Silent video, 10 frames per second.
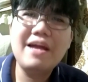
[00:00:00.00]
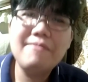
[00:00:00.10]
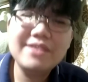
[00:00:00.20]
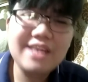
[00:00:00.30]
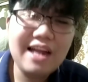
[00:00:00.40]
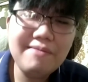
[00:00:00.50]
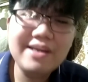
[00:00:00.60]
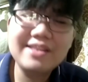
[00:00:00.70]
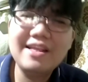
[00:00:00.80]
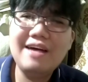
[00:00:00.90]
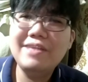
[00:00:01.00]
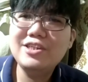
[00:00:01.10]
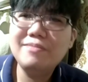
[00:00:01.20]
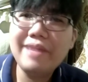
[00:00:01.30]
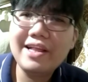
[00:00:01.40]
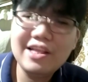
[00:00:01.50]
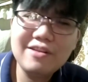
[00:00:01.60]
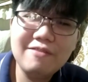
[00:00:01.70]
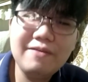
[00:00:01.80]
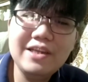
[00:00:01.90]
maraming salamat. Uh, medyo may
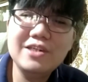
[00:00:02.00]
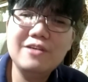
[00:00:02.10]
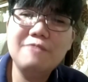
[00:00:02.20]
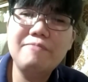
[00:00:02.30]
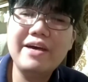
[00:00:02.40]
klitong video.